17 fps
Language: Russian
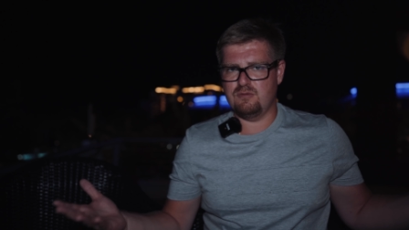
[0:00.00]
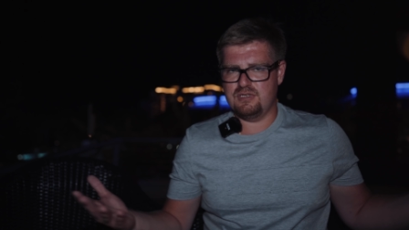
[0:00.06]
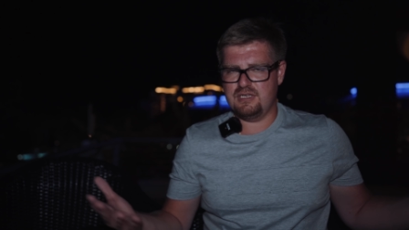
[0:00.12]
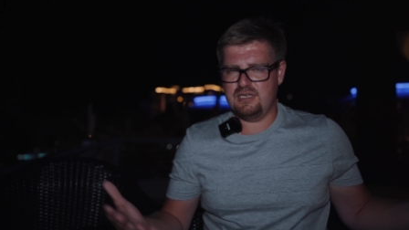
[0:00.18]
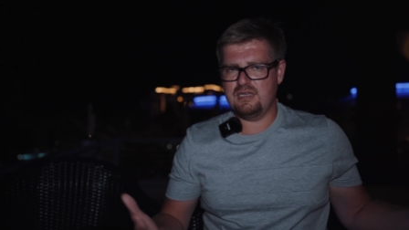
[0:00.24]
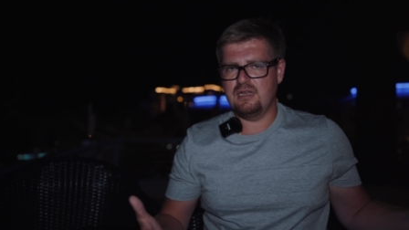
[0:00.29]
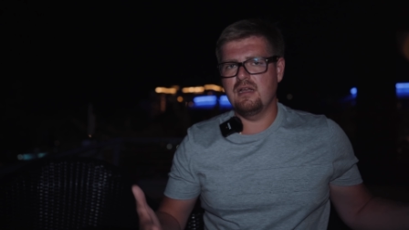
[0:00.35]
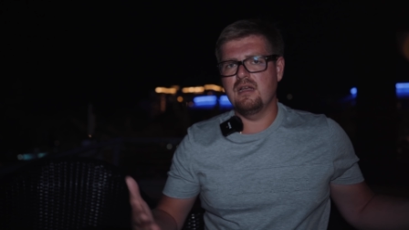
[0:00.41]

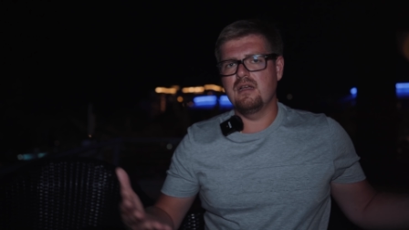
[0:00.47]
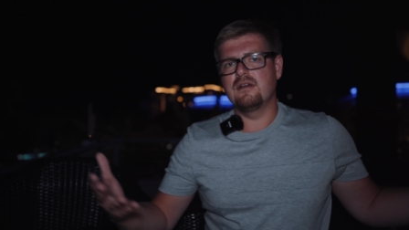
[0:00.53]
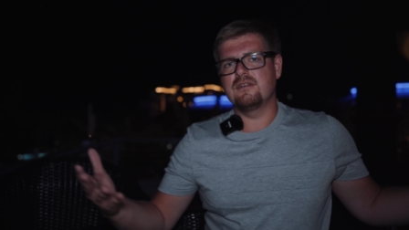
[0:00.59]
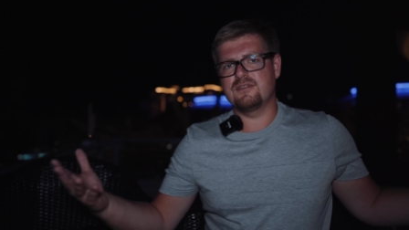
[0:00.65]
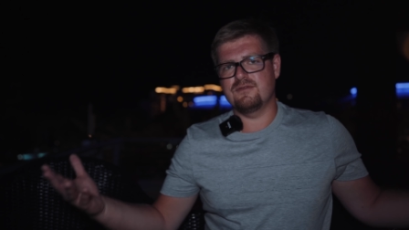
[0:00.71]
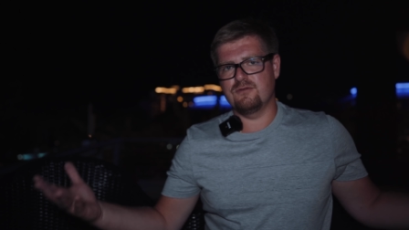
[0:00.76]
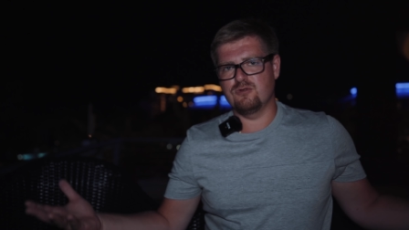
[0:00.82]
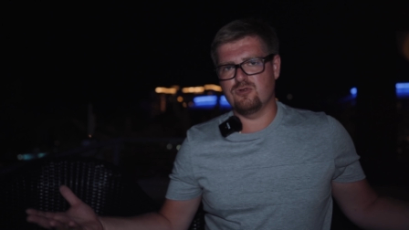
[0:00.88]
людей
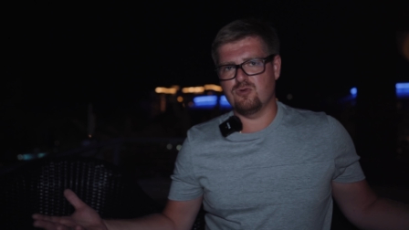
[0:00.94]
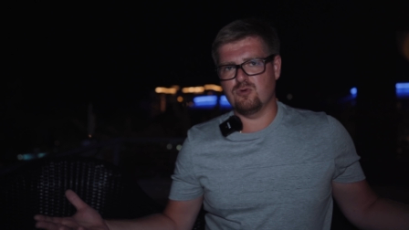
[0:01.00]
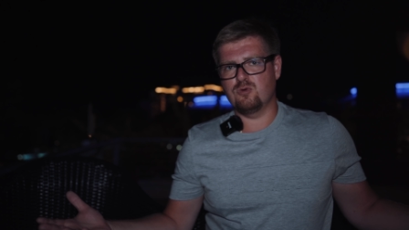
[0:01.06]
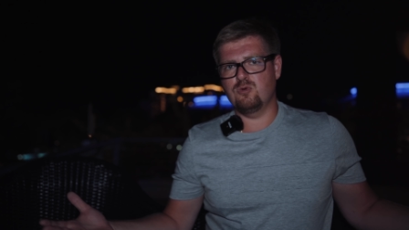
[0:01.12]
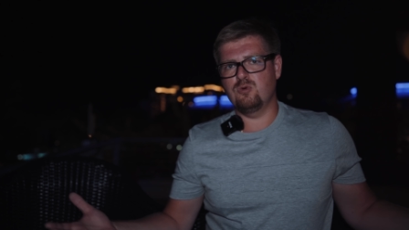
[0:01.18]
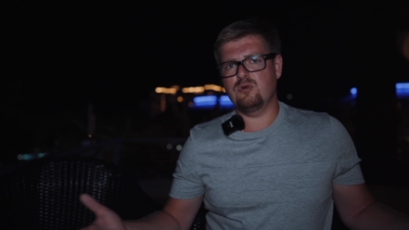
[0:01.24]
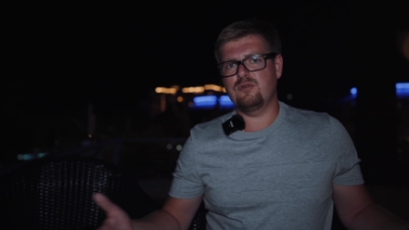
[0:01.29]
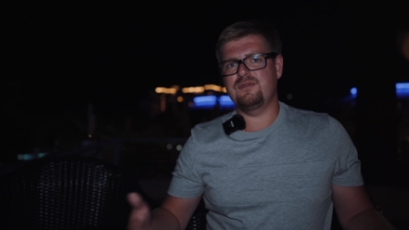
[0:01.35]
в свою
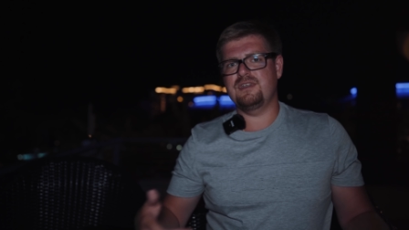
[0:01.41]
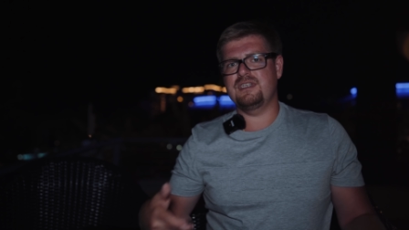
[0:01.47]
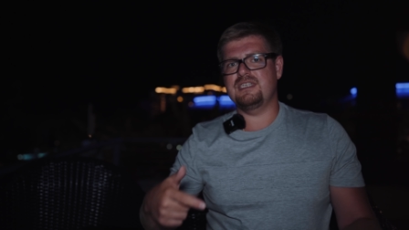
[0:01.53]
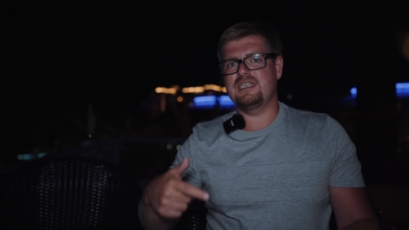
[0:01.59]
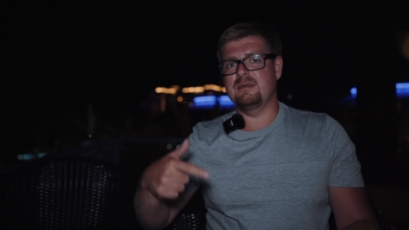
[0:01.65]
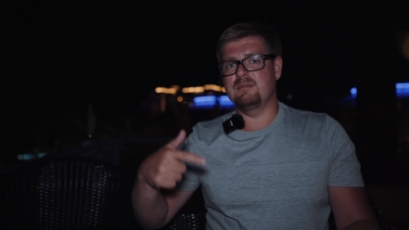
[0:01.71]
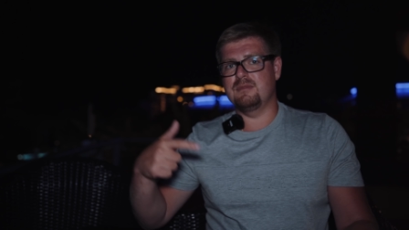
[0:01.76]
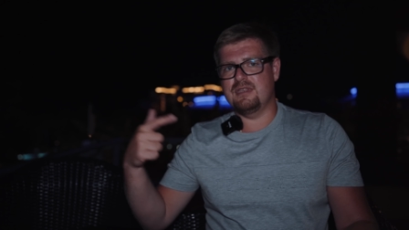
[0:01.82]
структуру,
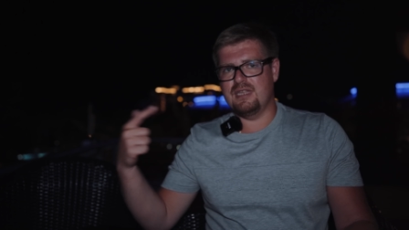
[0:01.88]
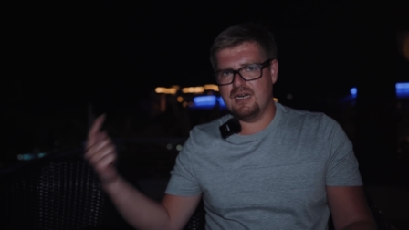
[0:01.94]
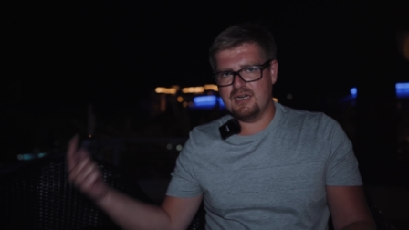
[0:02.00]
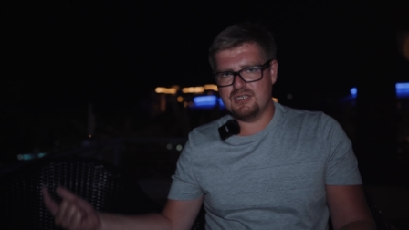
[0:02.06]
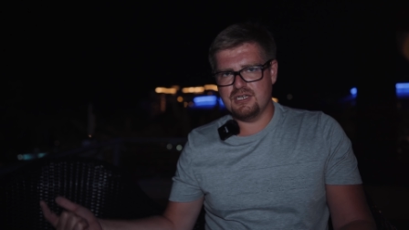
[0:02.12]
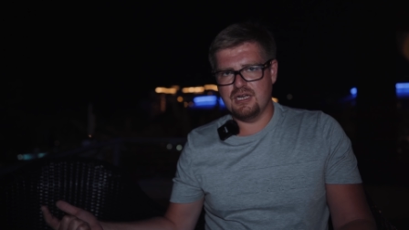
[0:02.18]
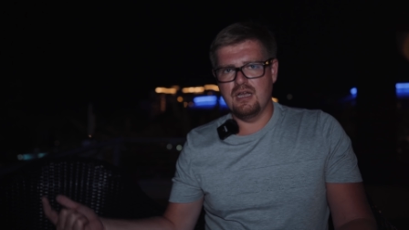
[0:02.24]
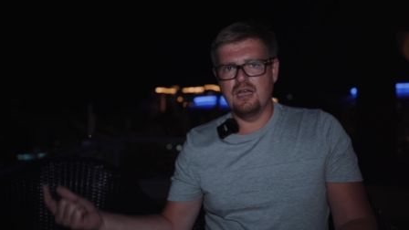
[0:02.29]
ведь им
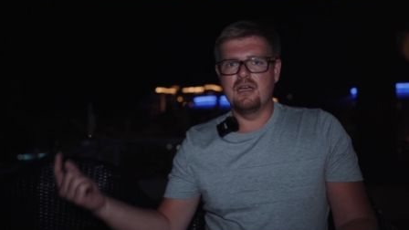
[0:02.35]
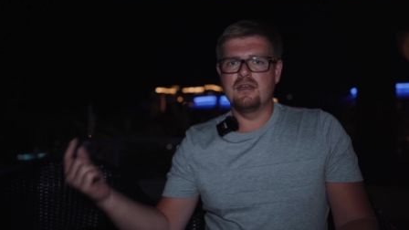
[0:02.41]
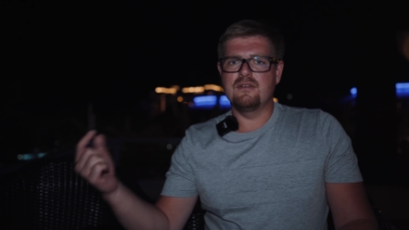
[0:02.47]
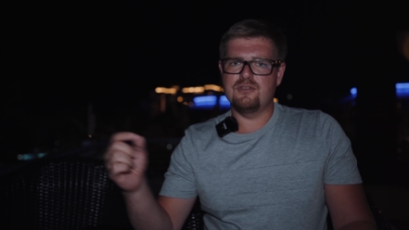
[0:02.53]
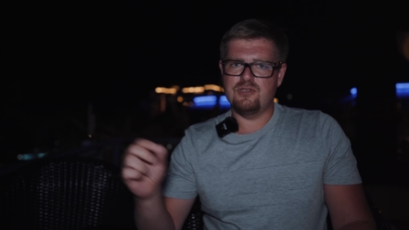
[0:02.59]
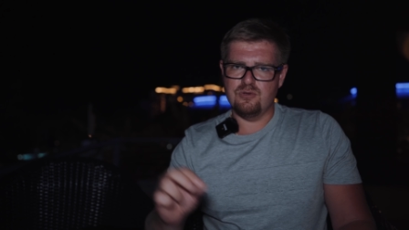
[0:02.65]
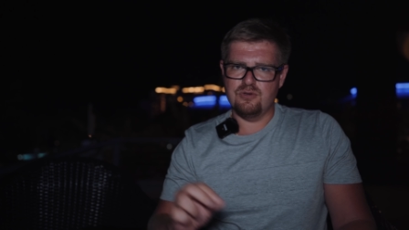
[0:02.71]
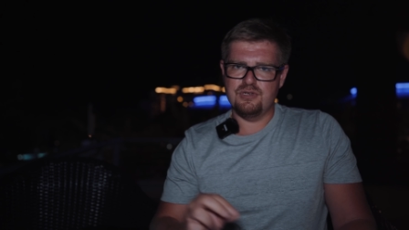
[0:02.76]
также
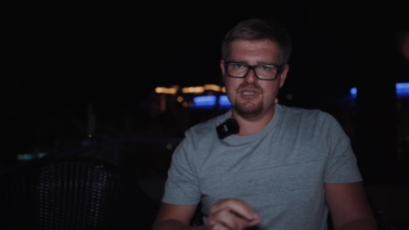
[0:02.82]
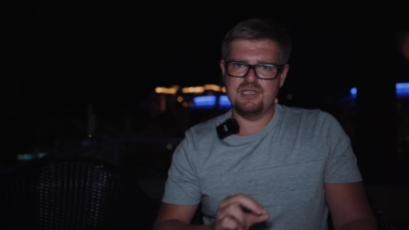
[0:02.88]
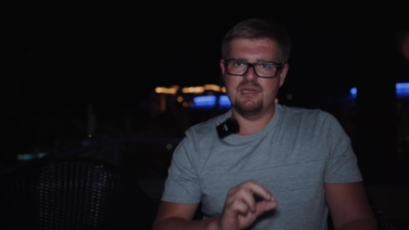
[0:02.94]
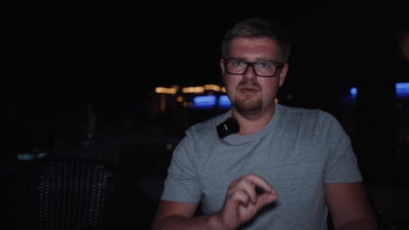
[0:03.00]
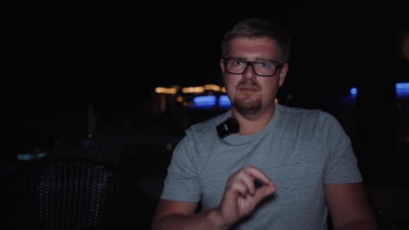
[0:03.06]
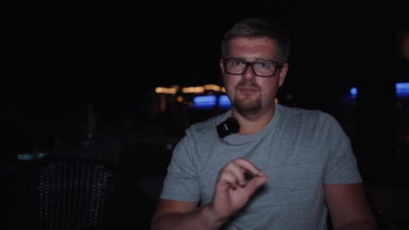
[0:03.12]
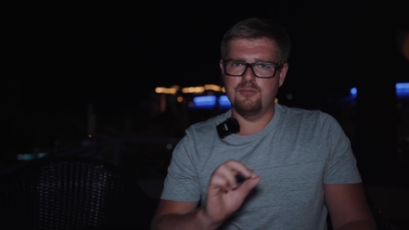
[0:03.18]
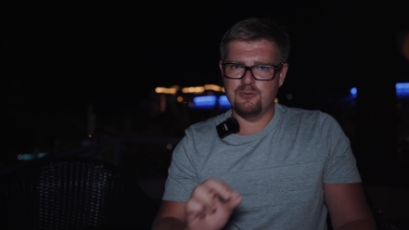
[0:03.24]
все
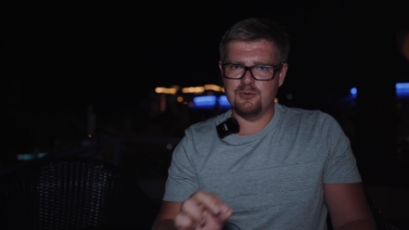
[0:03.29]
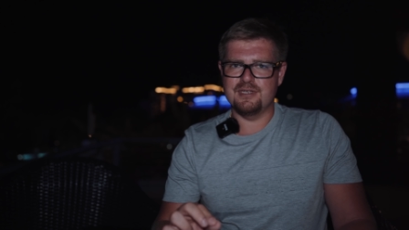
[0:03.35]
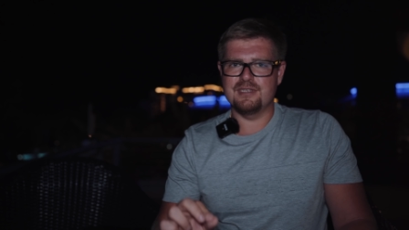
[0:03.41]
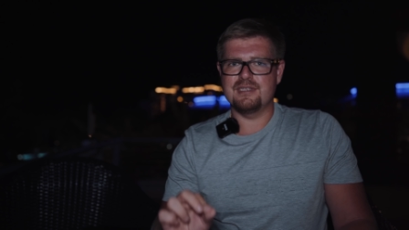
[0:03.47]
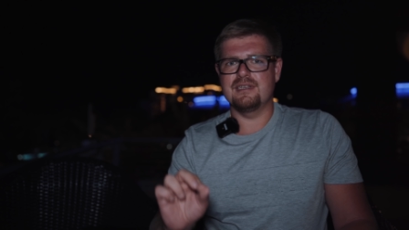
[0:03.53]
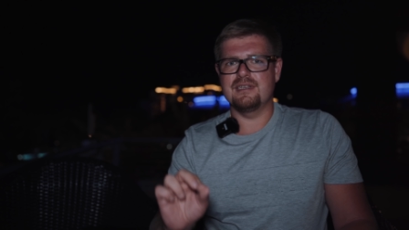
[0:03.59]
это будет